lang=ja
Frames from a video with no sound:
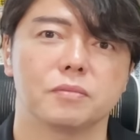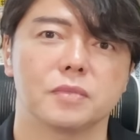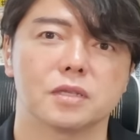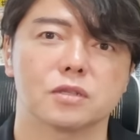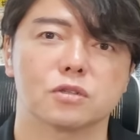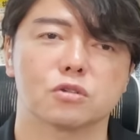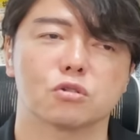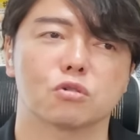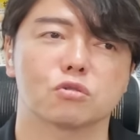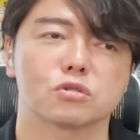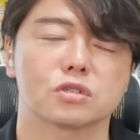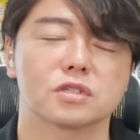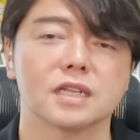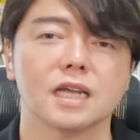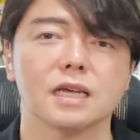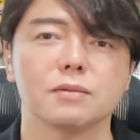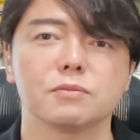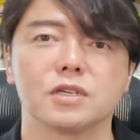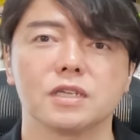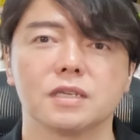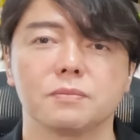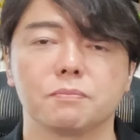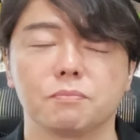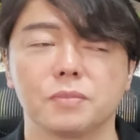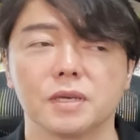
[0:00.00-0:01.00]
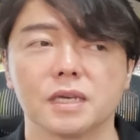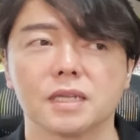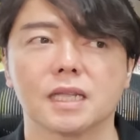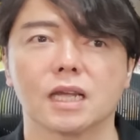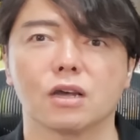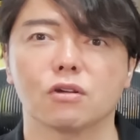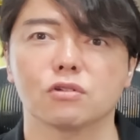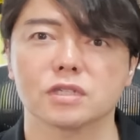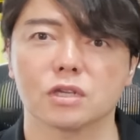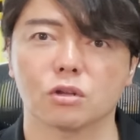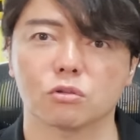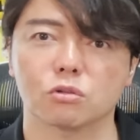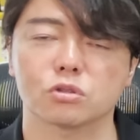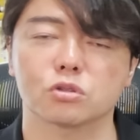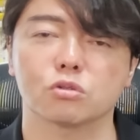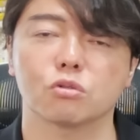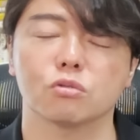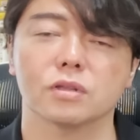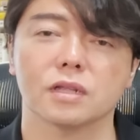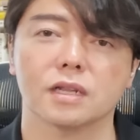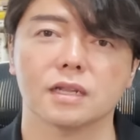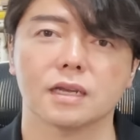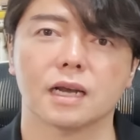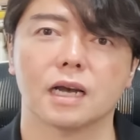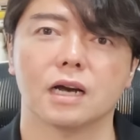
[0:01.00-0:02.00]
そのスライム1匹倒したのとそ
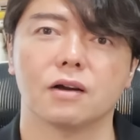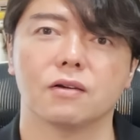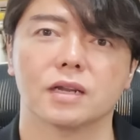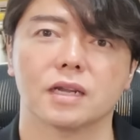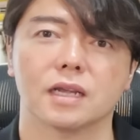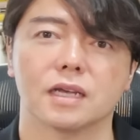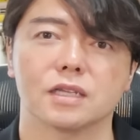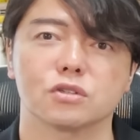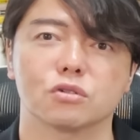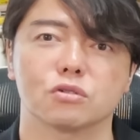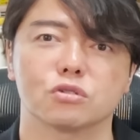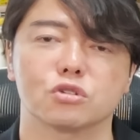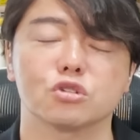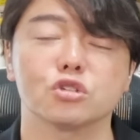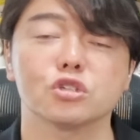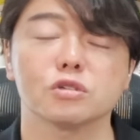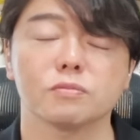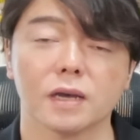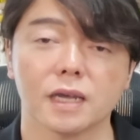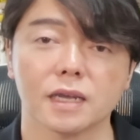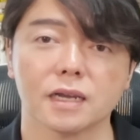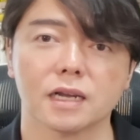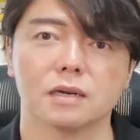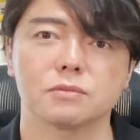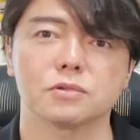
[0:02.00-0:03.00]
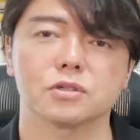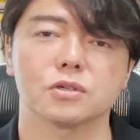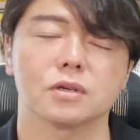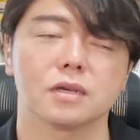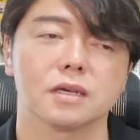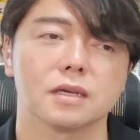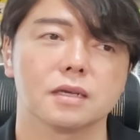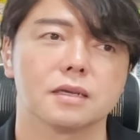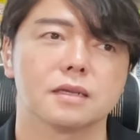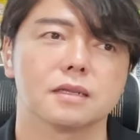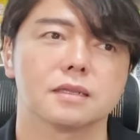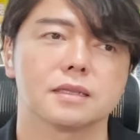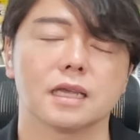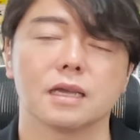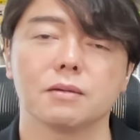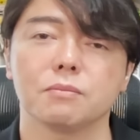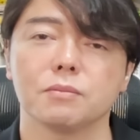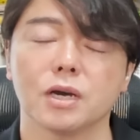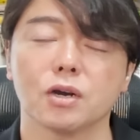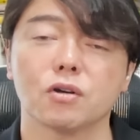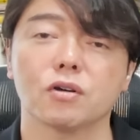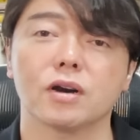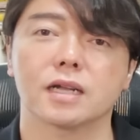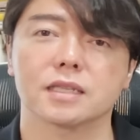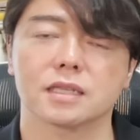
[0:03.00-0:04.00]
んなに変わらないですよ10倍株天
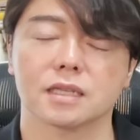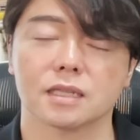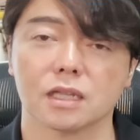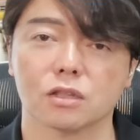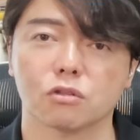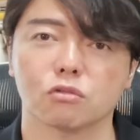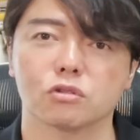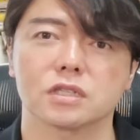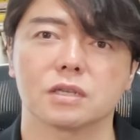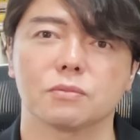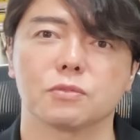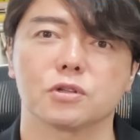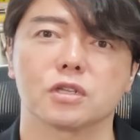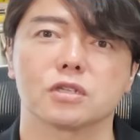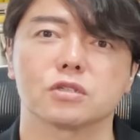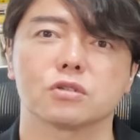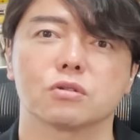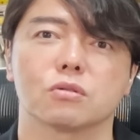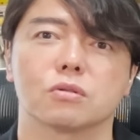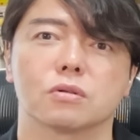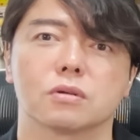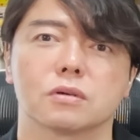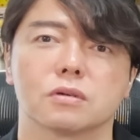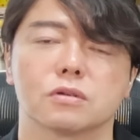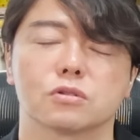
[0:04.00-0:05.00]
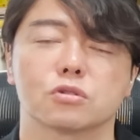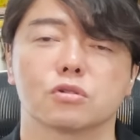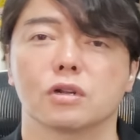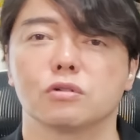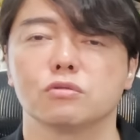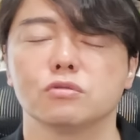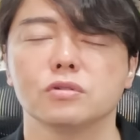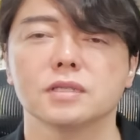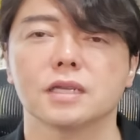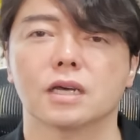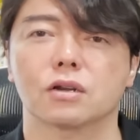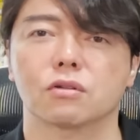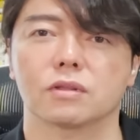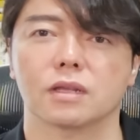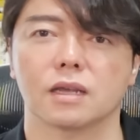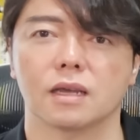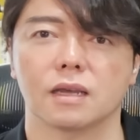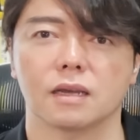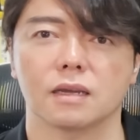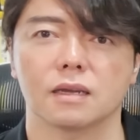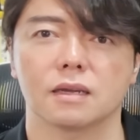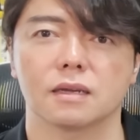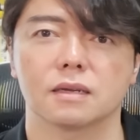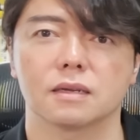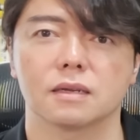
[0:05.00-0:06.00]
箱を当てたとしてもですよそれは運なので、
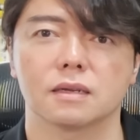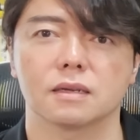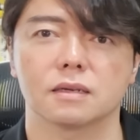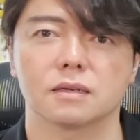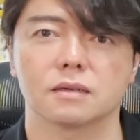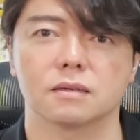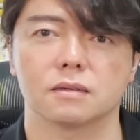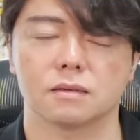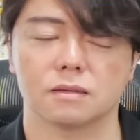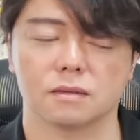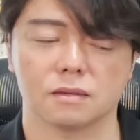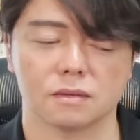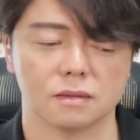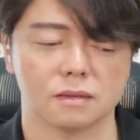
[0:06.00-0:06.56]
うん、